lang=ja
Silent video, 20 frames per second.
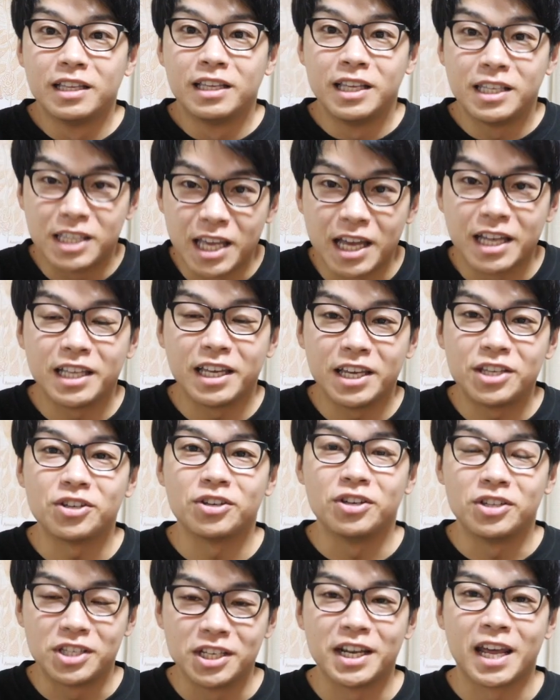
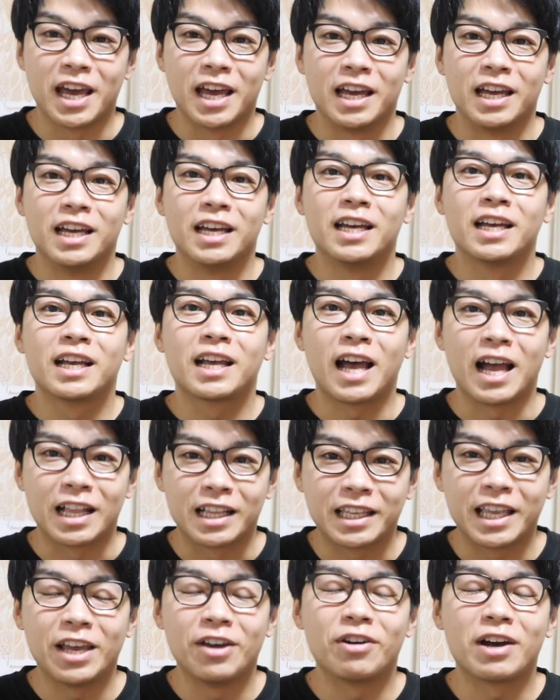2021年
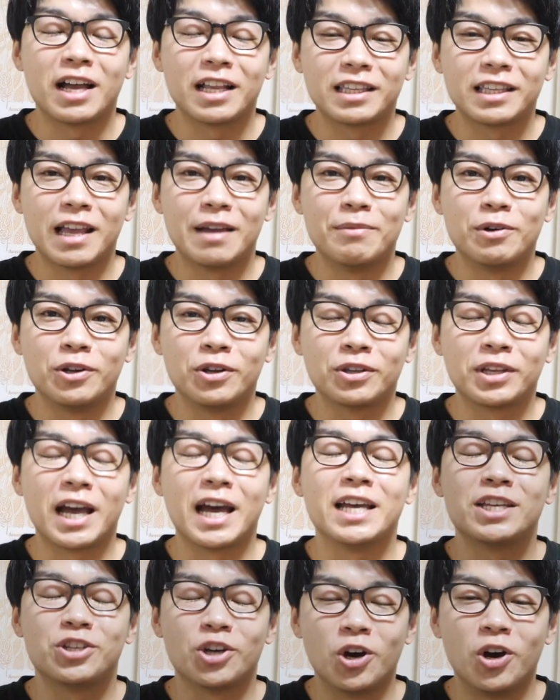買ってよかったもの
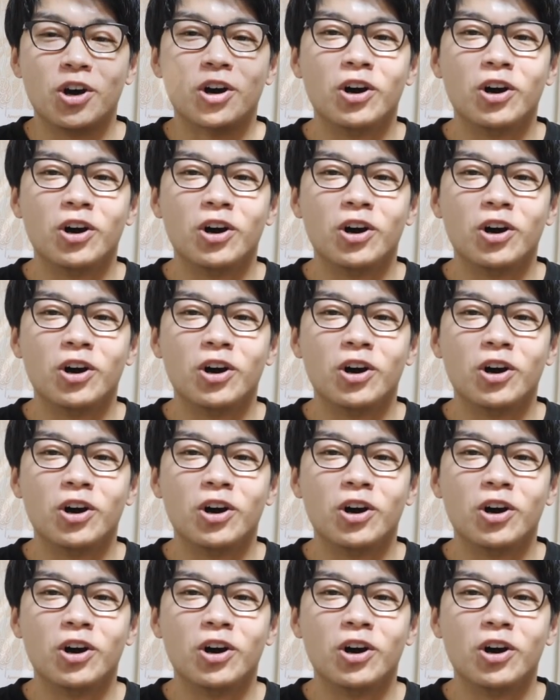大賞